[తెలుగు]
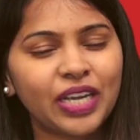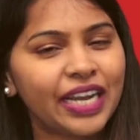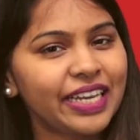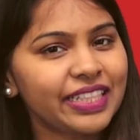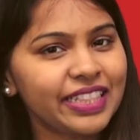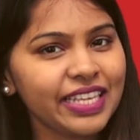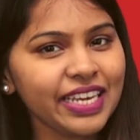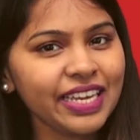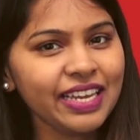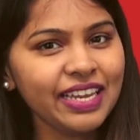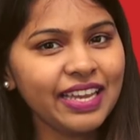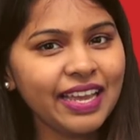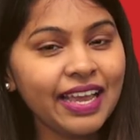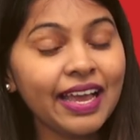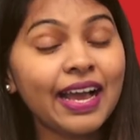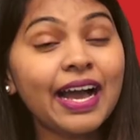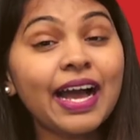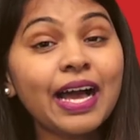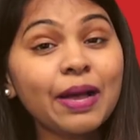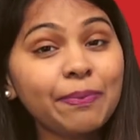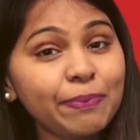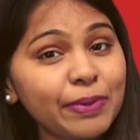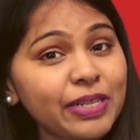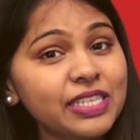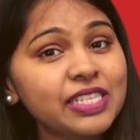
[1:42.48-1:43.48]
అయితే
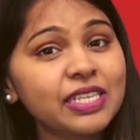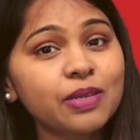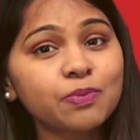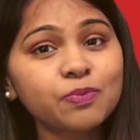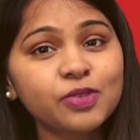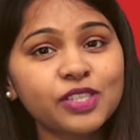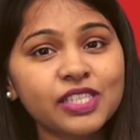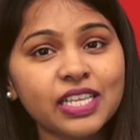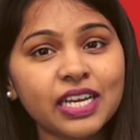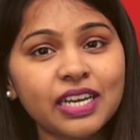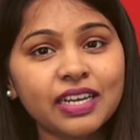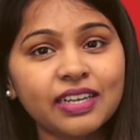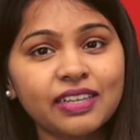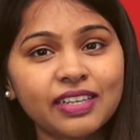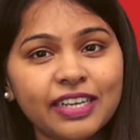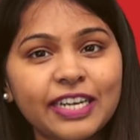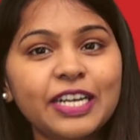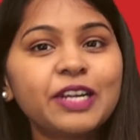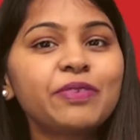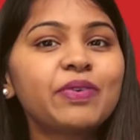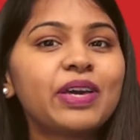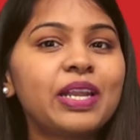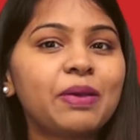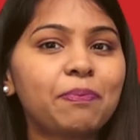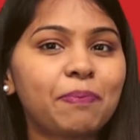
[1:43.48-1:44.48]
యాపిల్ సంస్థ
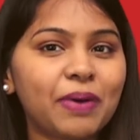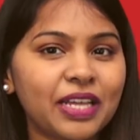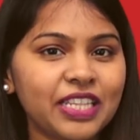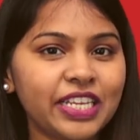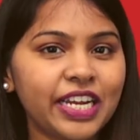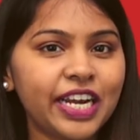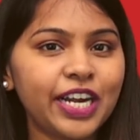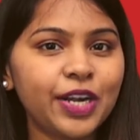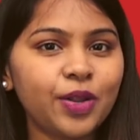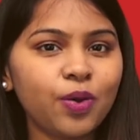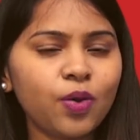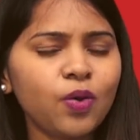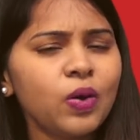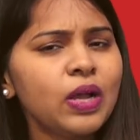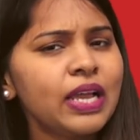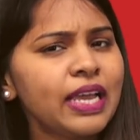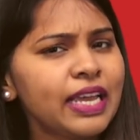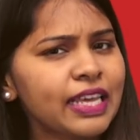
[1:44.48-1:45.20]
రెండు వేల పదిహేడులో